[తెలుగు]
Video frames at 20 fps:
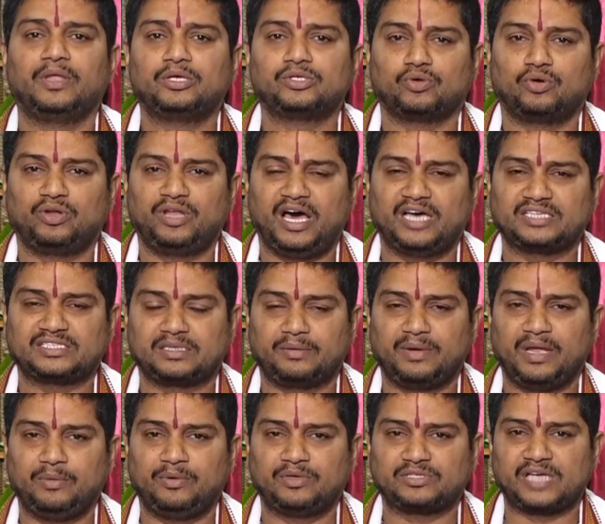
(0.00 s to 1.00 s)

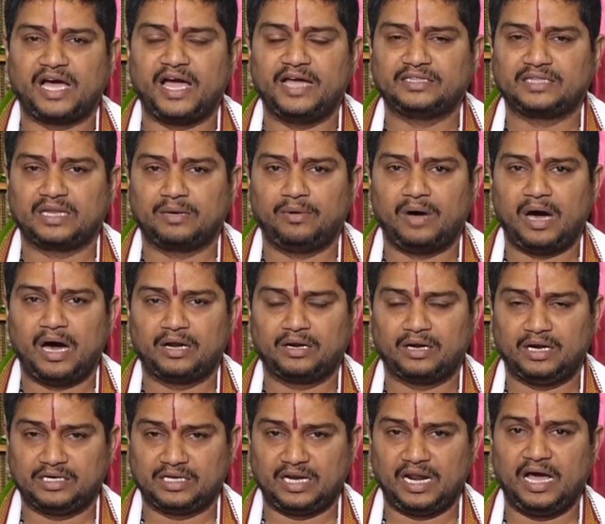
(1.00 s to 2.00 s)
సూర్యాస్తమయం సాయంత్రం ఆరు
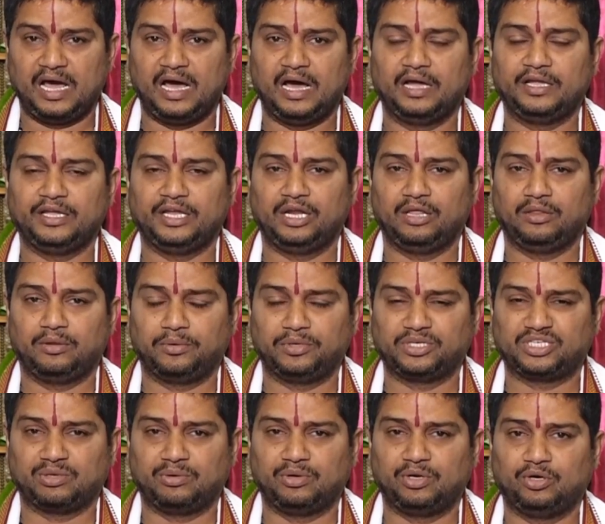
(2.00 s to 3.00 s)
గంటల ఎనిమిది
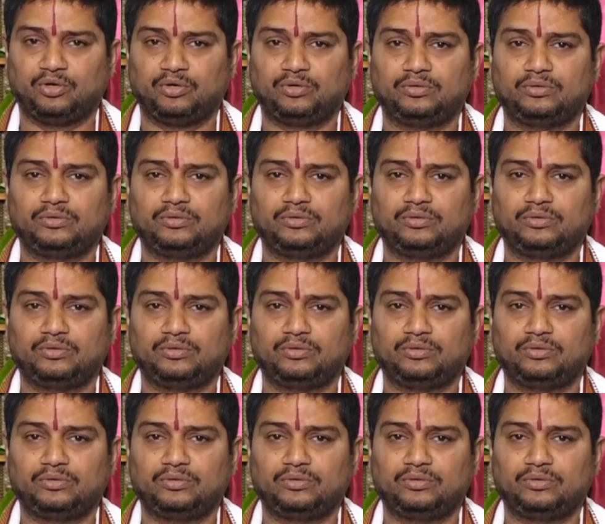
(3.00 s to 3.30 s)
నిమిషములు